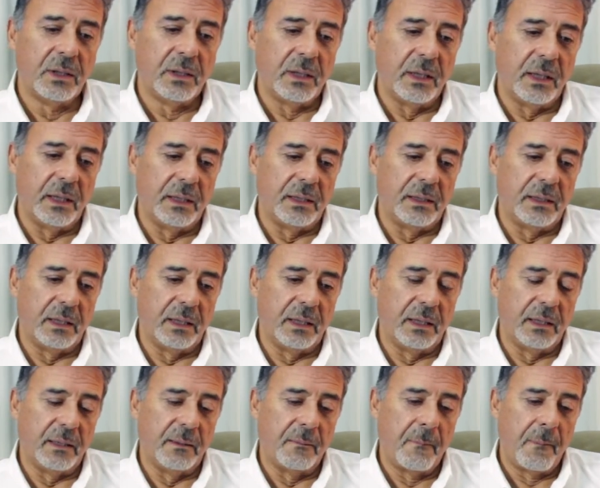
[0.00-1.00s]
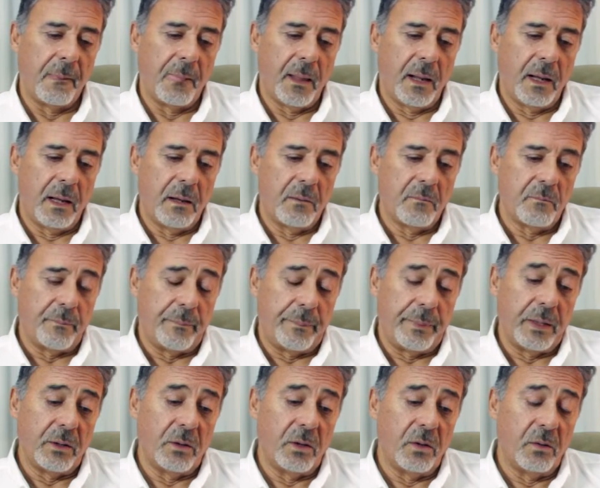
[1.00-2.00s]
Este,
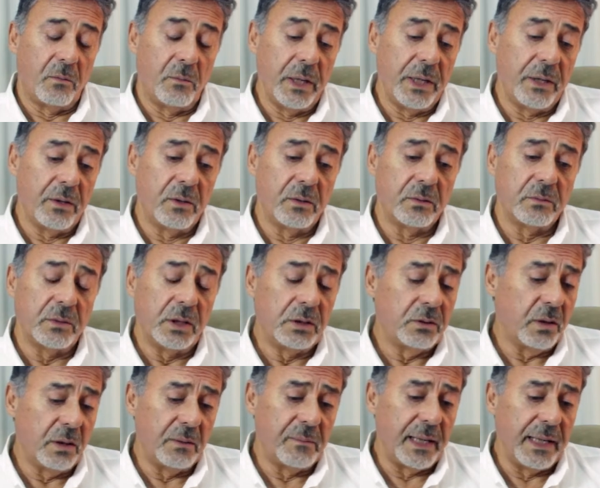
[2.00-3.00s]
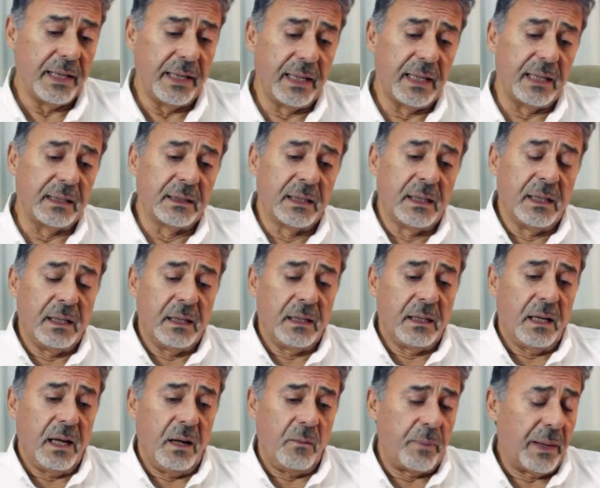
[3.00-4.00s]
pero bueno, de todas maneras,
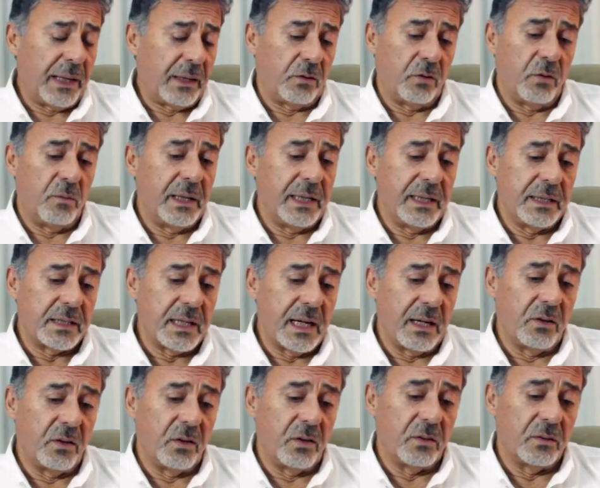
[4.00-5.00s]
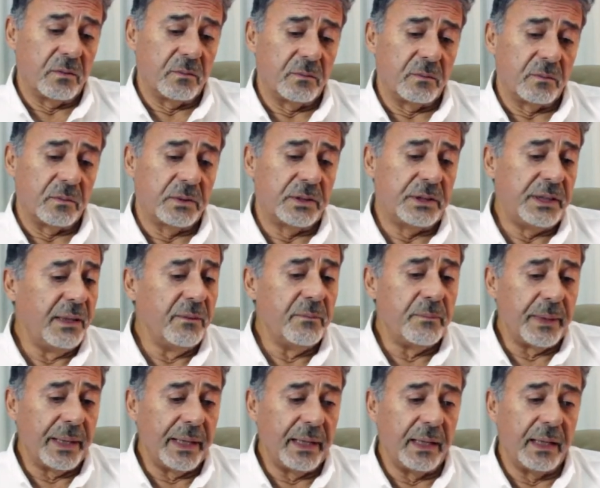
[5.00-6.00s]
el parto humanizado
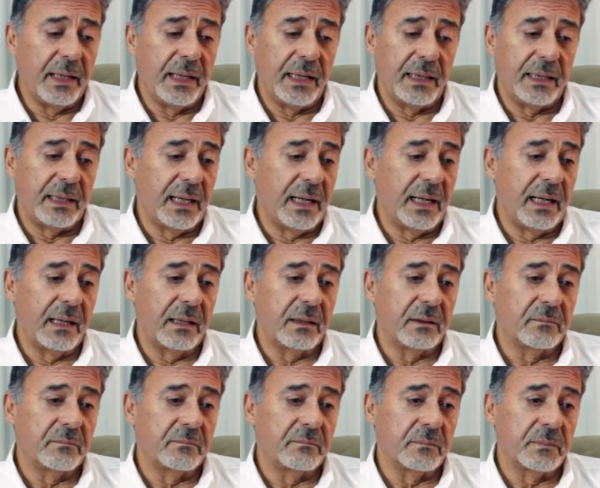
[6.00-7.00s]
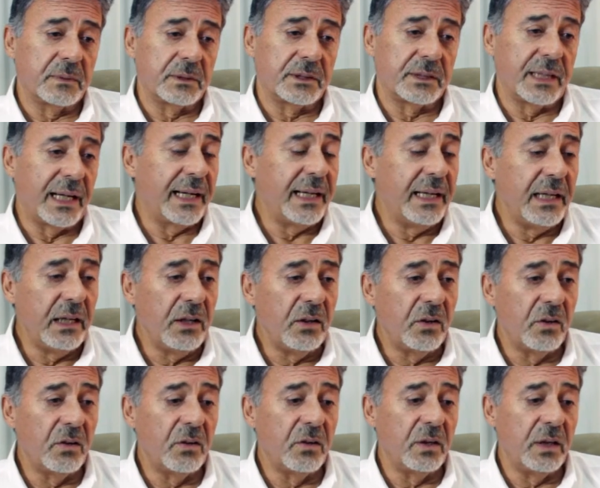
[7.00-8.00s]
siempre está
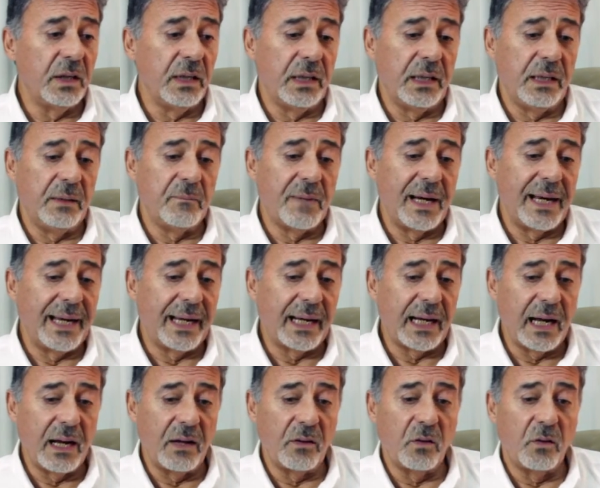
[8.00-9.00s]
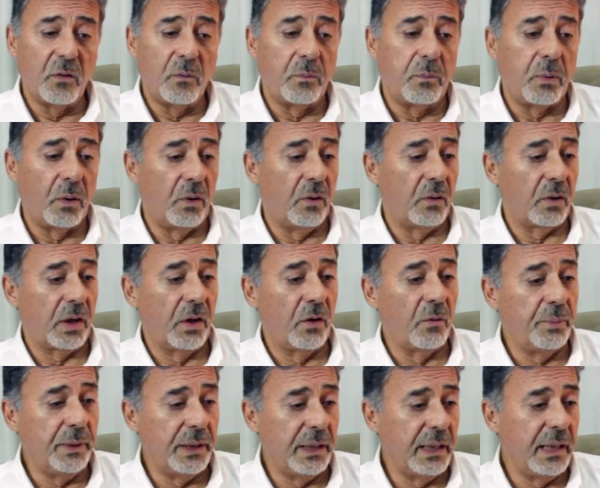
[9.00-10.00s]
regido y manejado por lo que
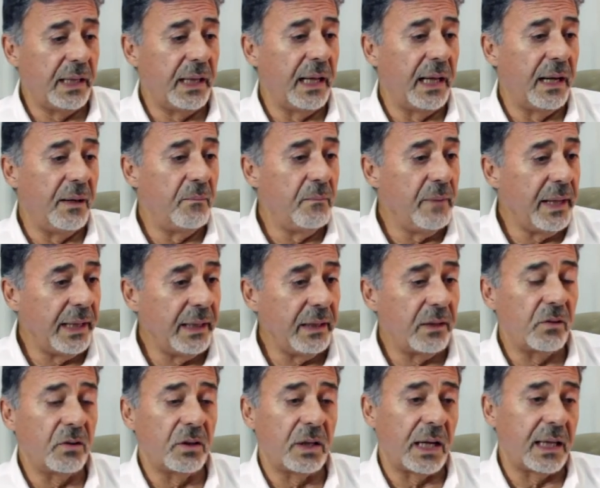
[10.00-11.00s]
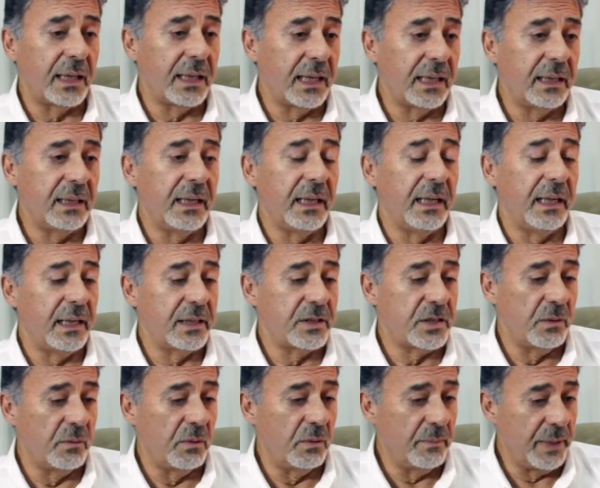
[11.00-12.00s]
opine el médico tratante en
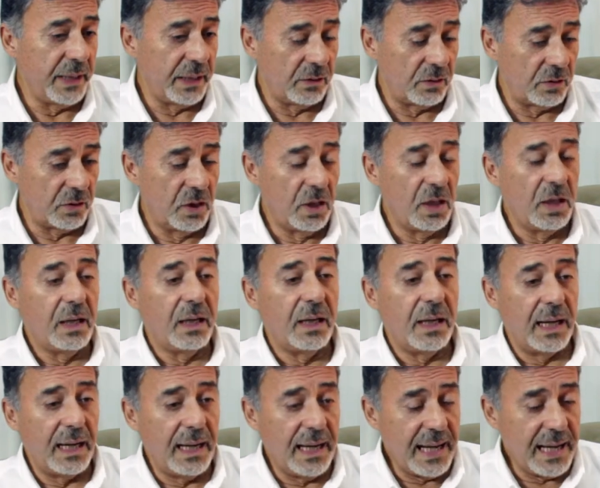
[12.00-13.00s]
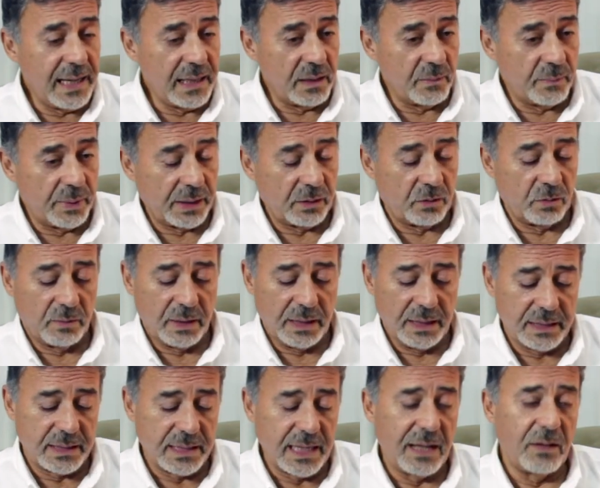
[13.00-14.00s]
ese momento. La ley de parto
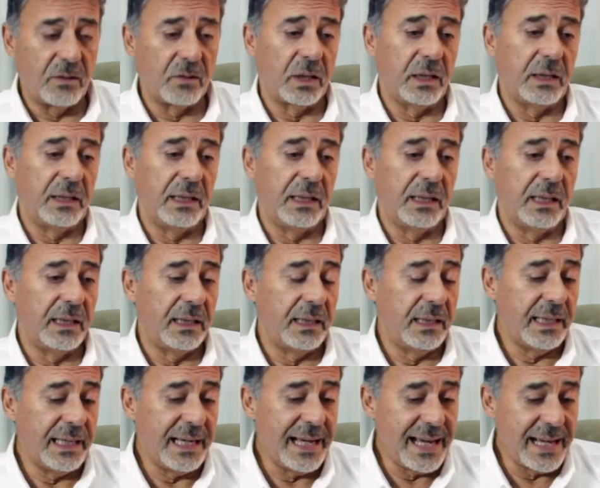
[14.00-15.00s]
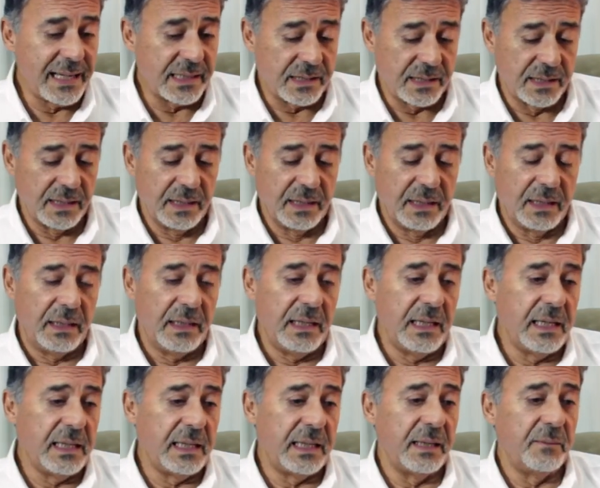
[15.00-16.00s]
humanizado, que tiene 10
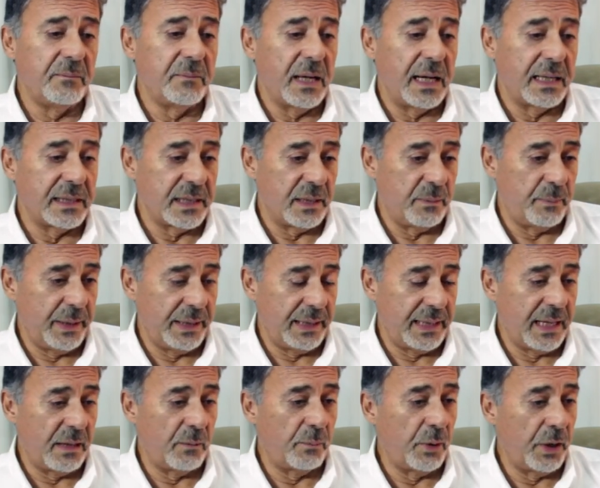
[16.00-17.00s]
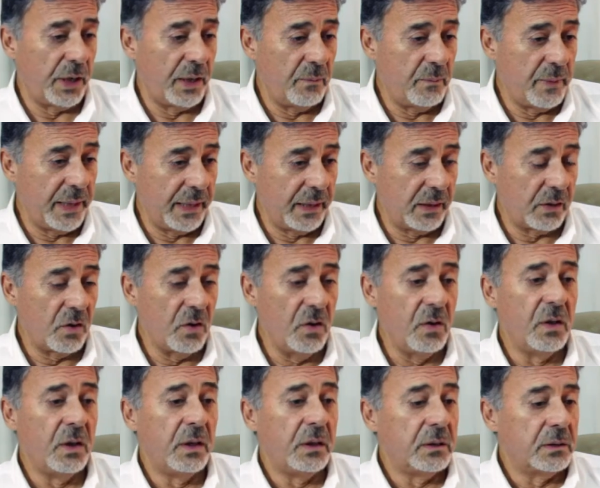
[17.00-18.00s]
ítems a respetar por el médico,
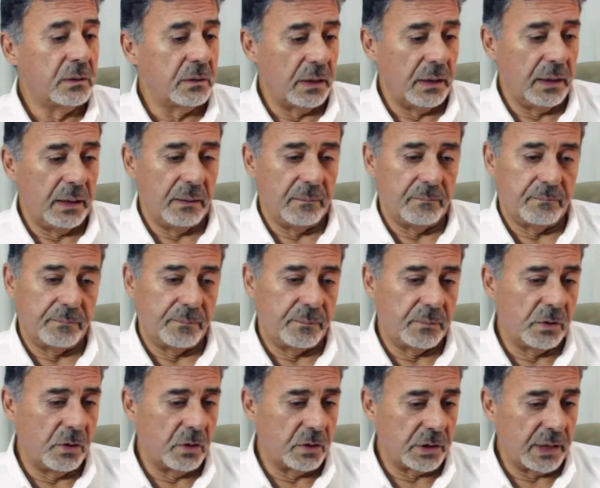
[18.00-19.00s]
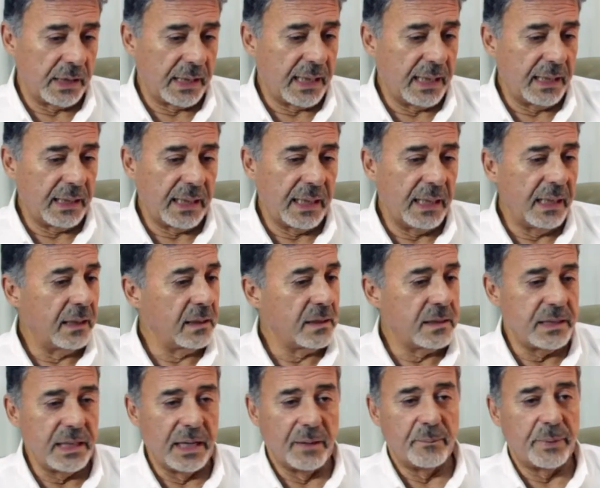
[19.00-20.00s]
eh, lo recalca
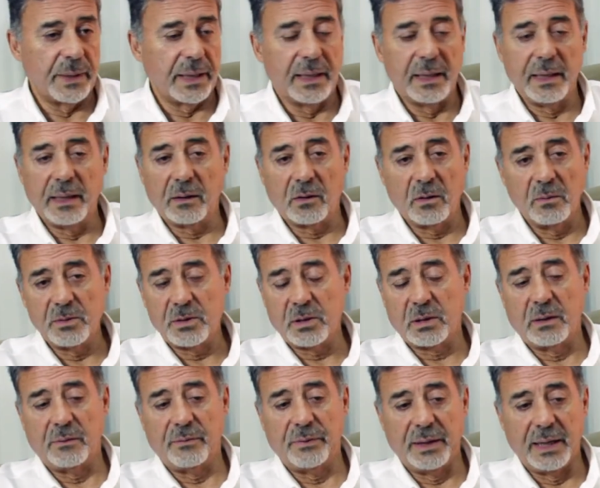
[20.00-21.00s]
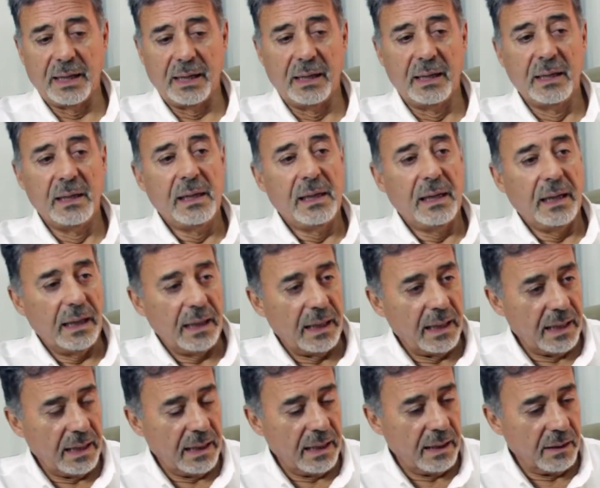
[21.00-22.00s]
siempre, desde el comienzo hasta el final.
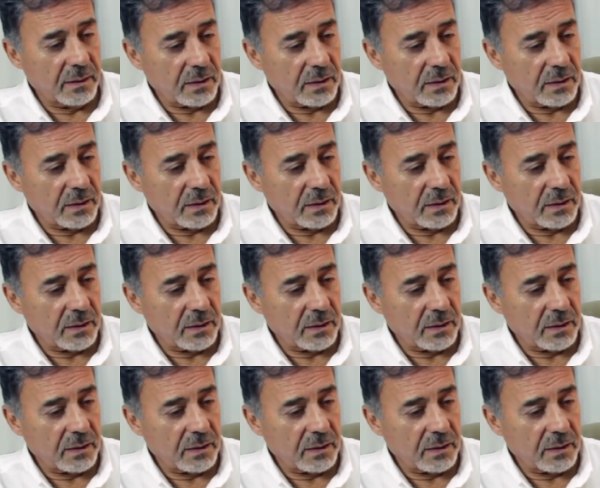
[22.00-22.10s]
El